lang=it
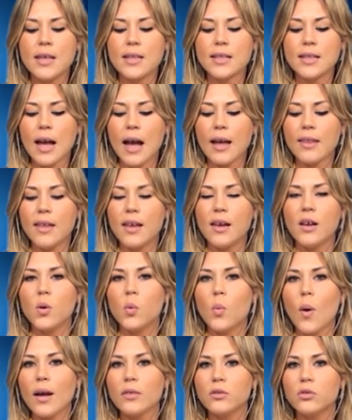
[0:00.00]
scade
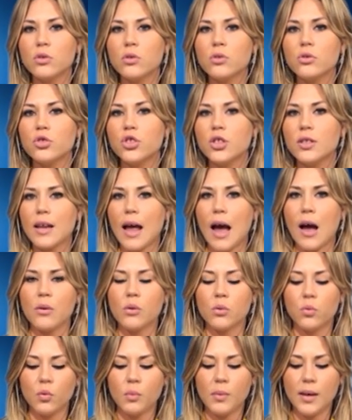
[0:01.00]
il 4
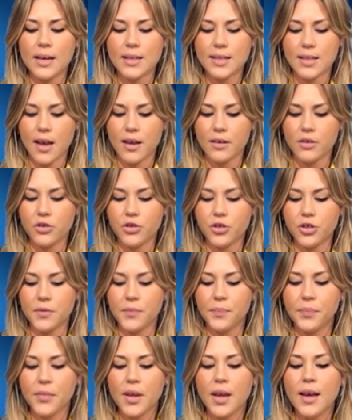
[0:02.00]
gennaio
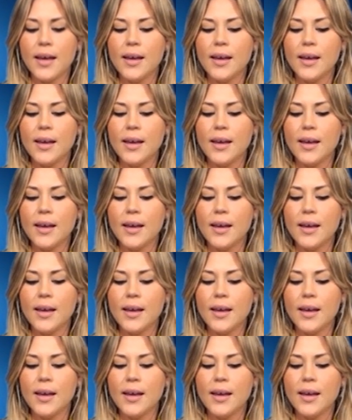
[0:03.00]
2016.